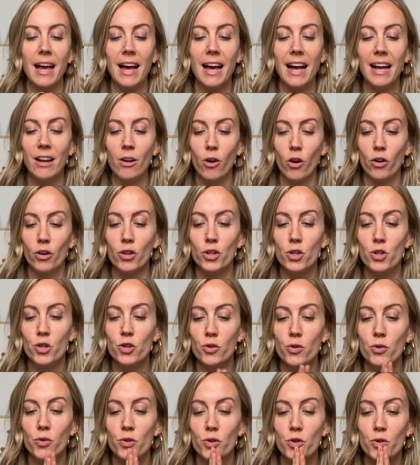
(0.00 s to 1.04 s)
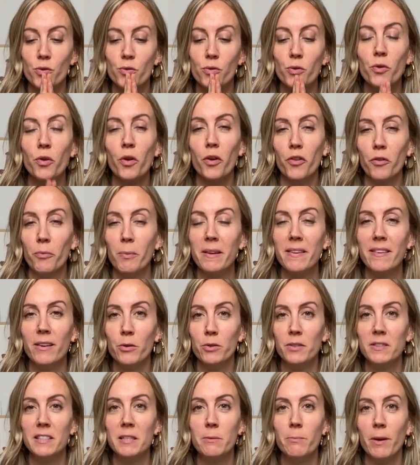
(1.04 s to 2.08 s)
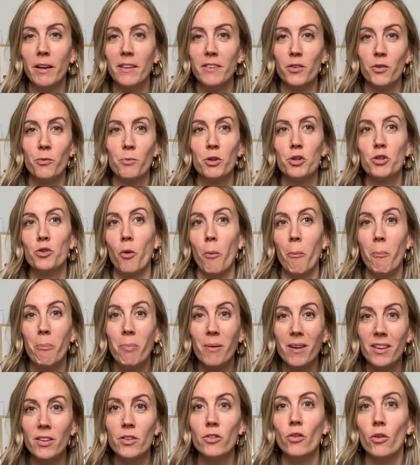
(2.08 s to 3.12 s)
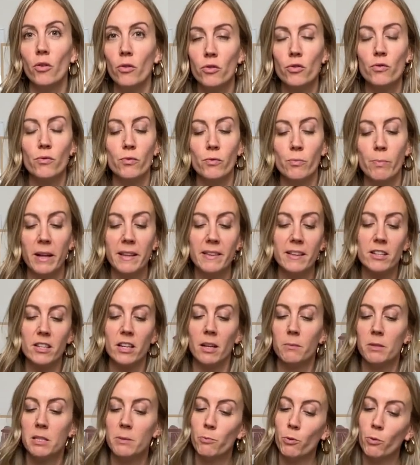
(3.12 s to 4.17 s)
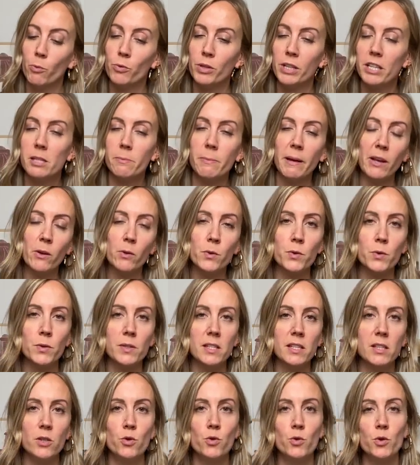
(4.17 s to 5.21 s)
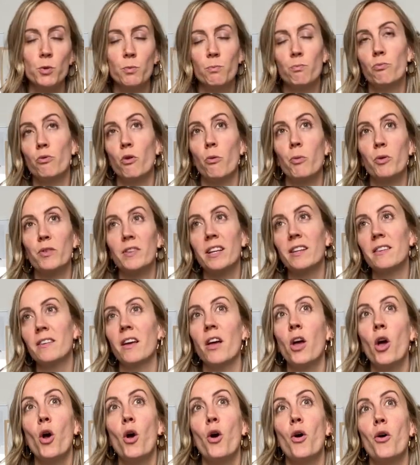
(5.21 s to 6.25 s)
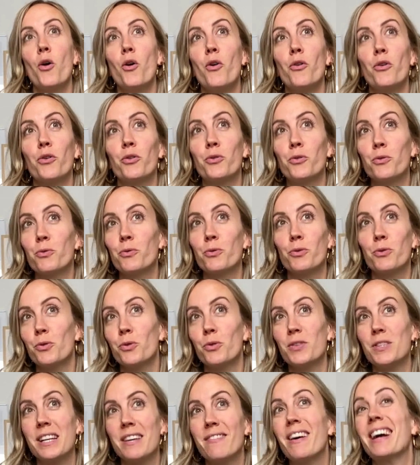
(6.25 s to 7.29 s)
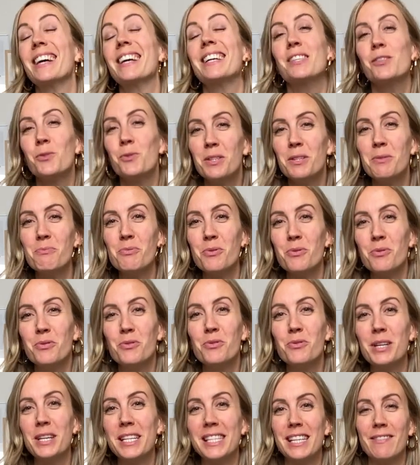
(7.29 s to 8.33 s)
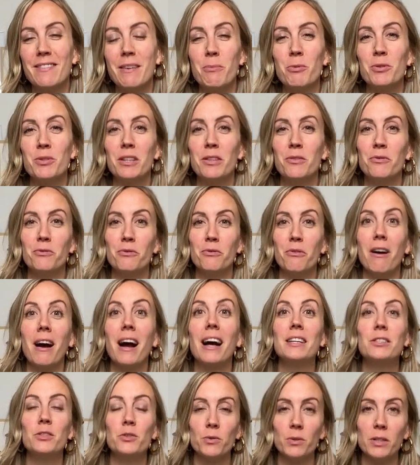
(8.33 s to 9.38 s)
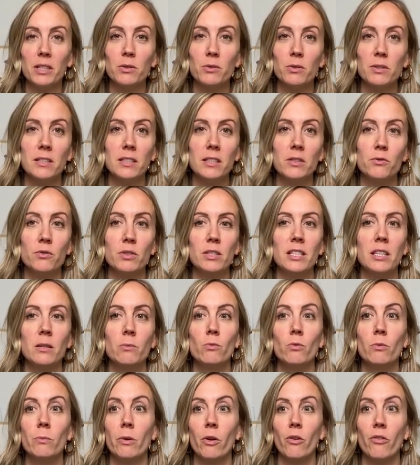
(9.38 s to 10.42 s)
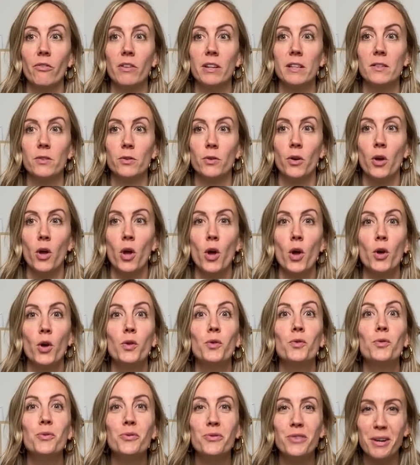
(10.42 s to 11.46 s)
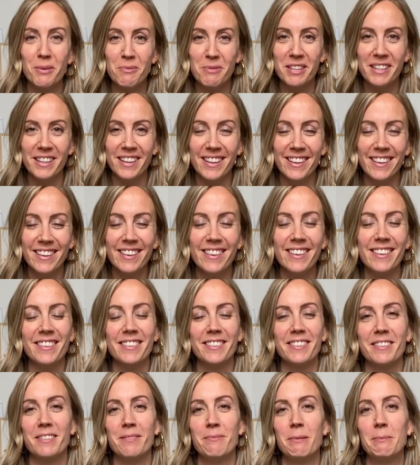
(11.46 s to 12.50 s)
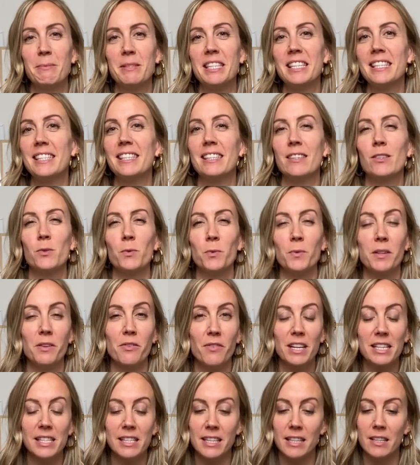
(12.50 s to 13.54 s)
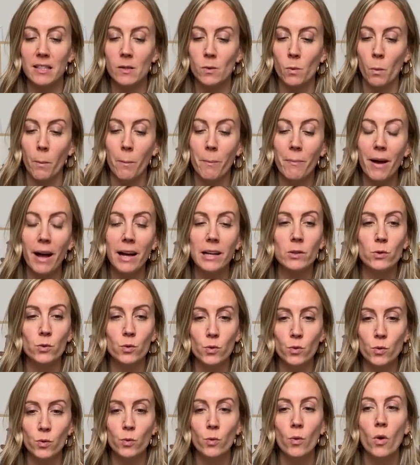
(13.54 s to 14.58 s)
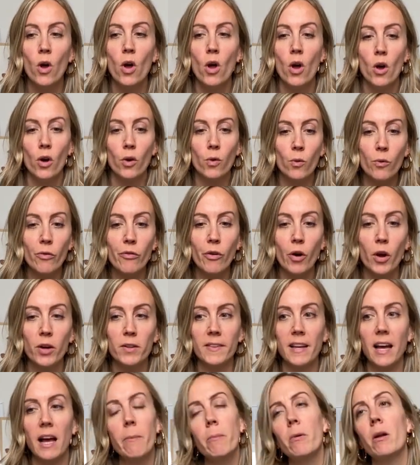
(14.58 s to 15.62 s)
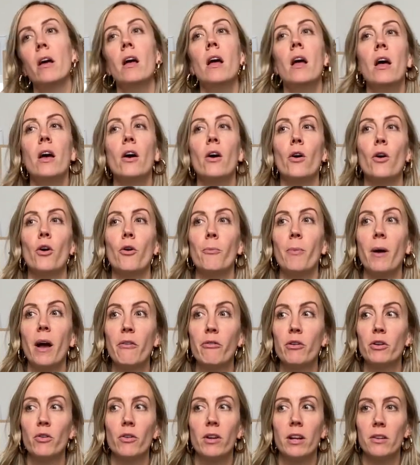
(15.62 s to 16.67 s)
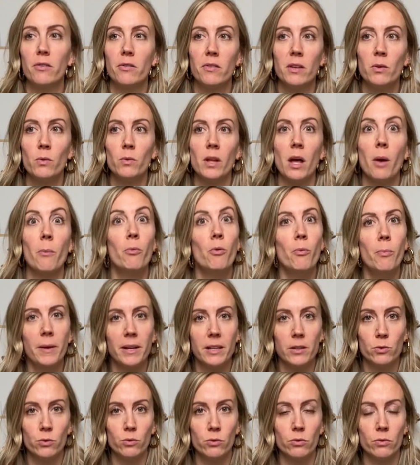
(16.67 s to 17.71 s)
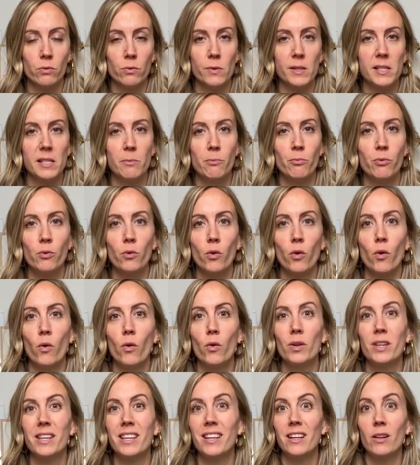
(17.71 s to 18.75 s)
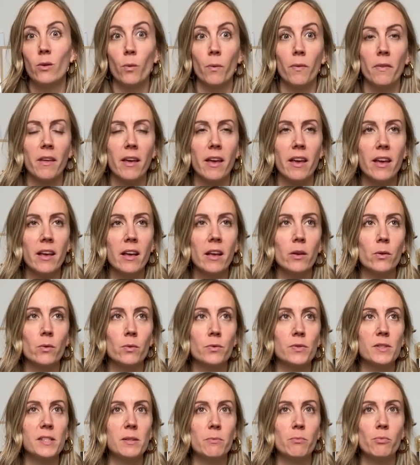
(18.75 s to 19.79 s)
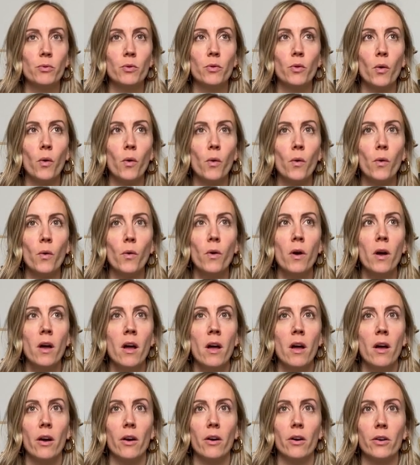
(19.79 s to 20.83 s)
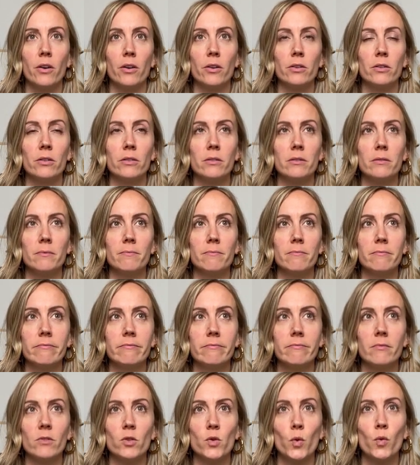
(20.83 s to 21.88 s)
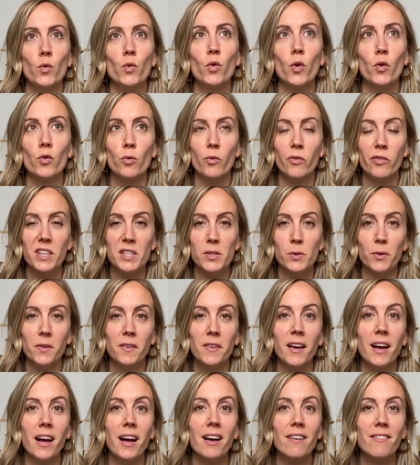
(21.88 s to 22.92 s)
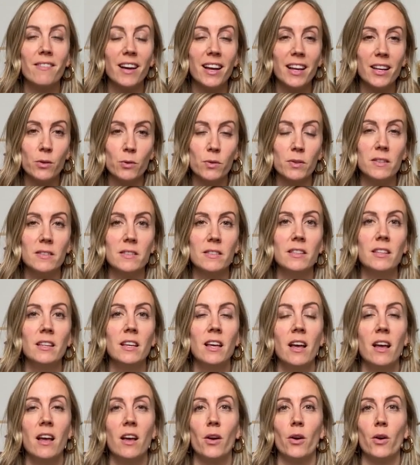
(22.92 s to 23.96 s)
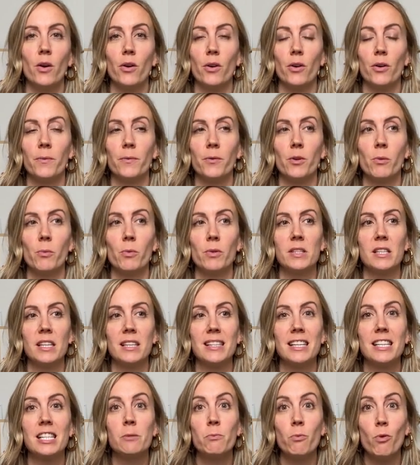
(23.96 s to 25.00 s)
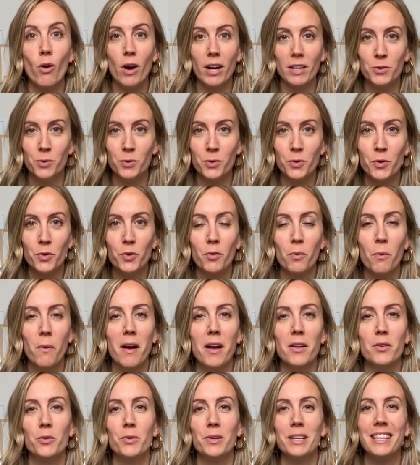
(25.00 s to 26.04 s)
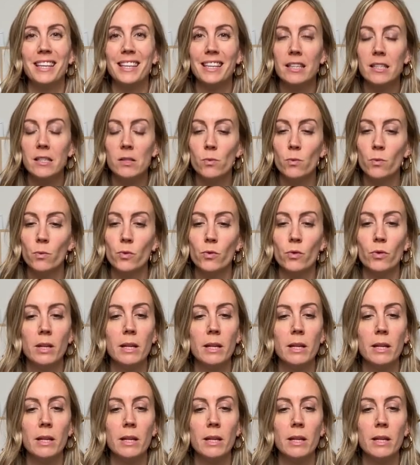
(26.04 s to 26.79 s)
Alors, je, vous transmets ça aussi parce que moi, je suis en plein dedans. Je vous partagerai un petit peu mon expérience aussi, juste pour peut-être que ça va résonner pour vous et ça va peut-être vous rassurer aussi de vous dire bon mais ben, en fait euh, tout va bien euh, même si ce sont des phases qui ne sont pas du tout confortables euh, parfois dans la vie on est un peu perdu on ne sait plus trop qui l'on est on ne sait plus trop surtout quand on fait ce travail aussi comment dire d'exploration de soi de guérison de